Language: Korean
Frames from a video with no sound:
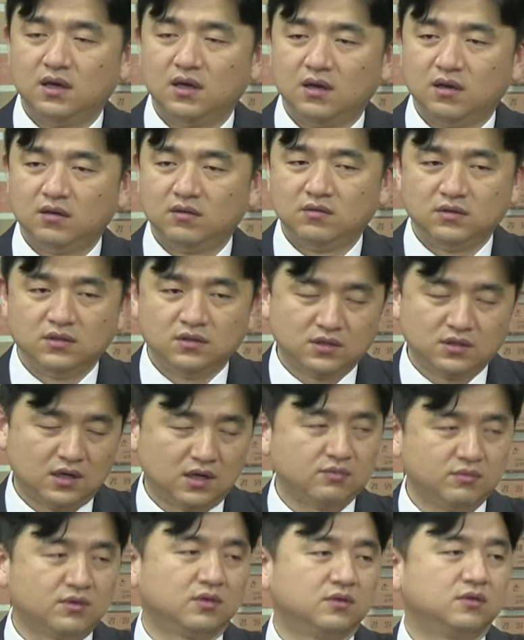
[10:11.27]
이
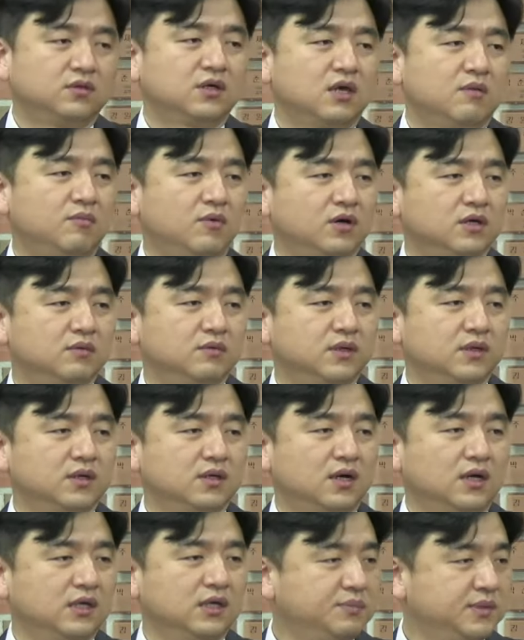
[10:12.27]
사람들 어떻게 먹입니까?
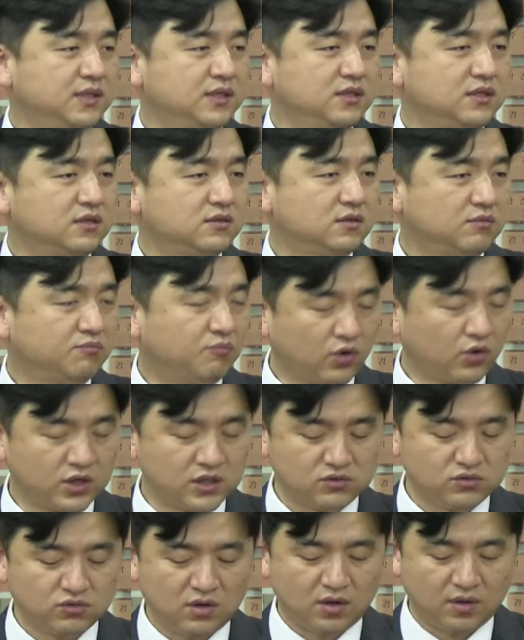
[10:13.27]
이 빈들에서 먹일
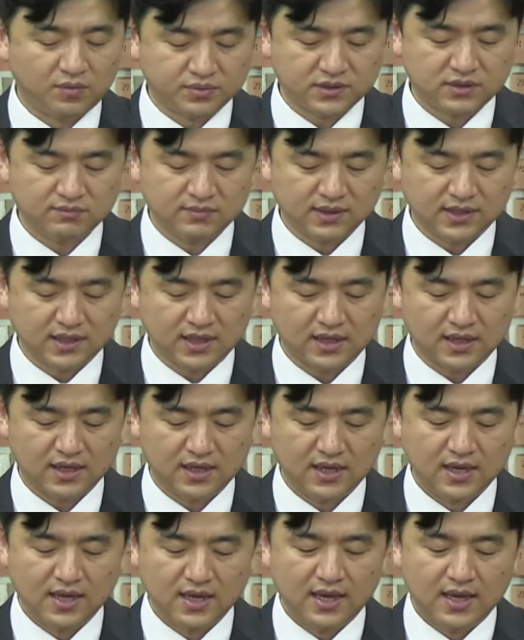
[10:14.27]
수가 없습니다.
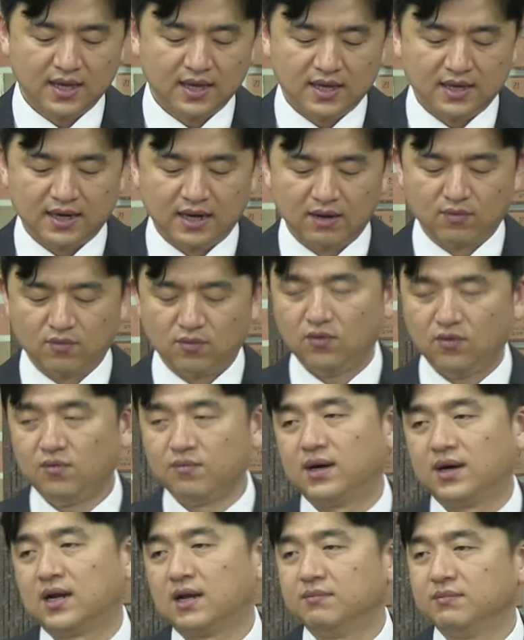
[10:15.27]
라고
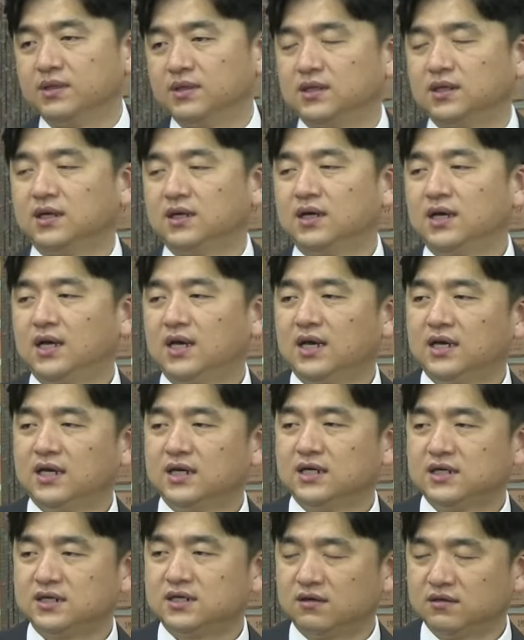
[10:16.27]
말합니다.
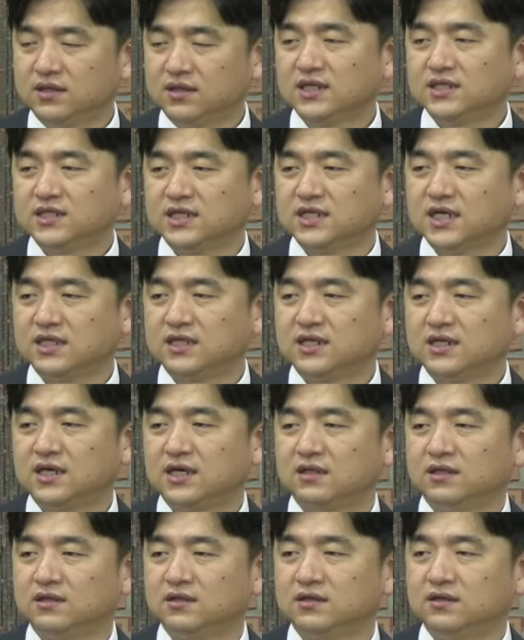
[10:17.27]
그런데
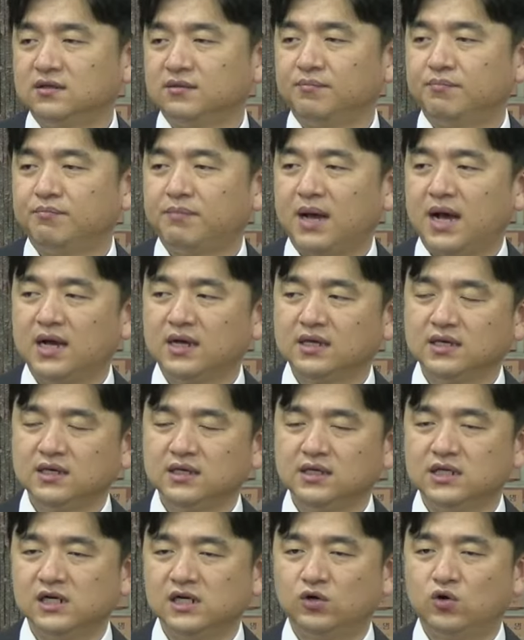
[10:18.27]
제자들에게는 빵이
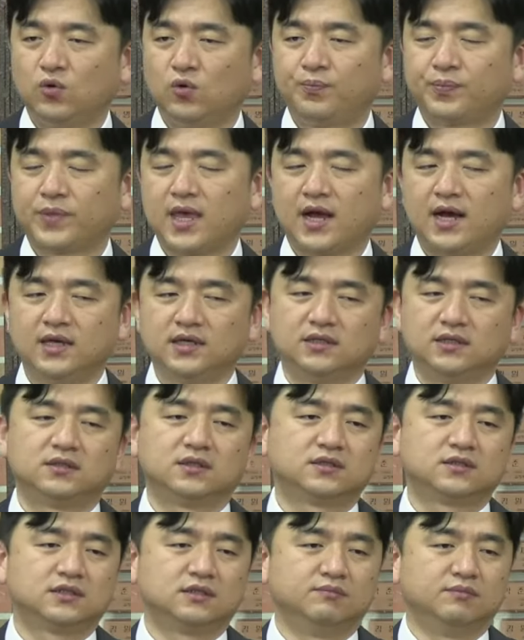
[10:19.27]
일곱 개가
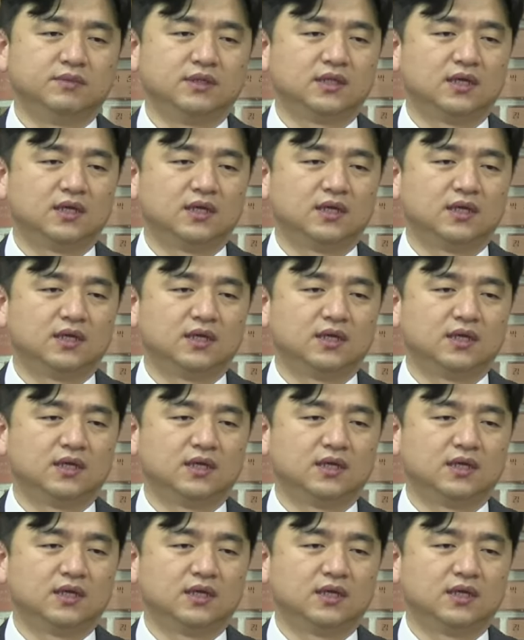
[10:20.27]
있었습니다.